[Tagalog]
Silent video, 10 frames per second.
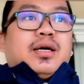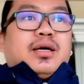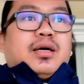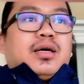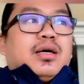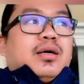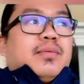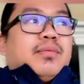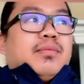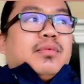uh,
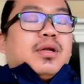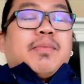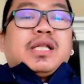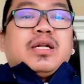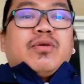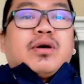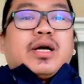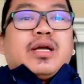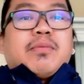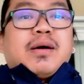namatay daw ang
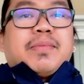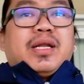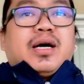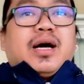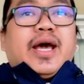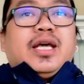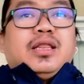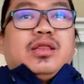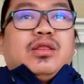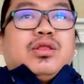kanyang mama ng
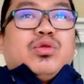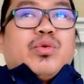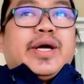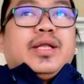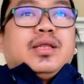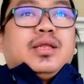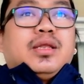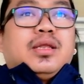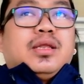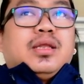
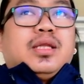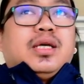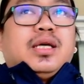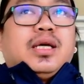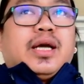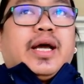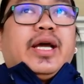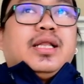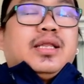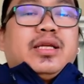8.28
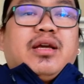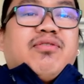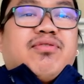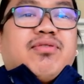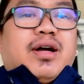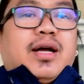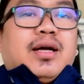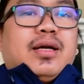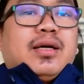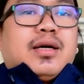if
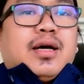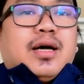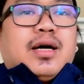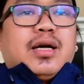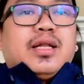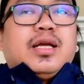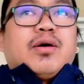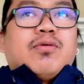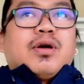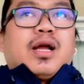uh, hindi
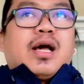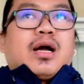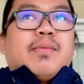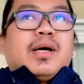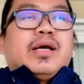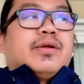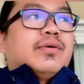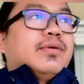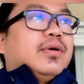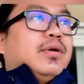ako nagkakamali,
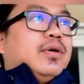no?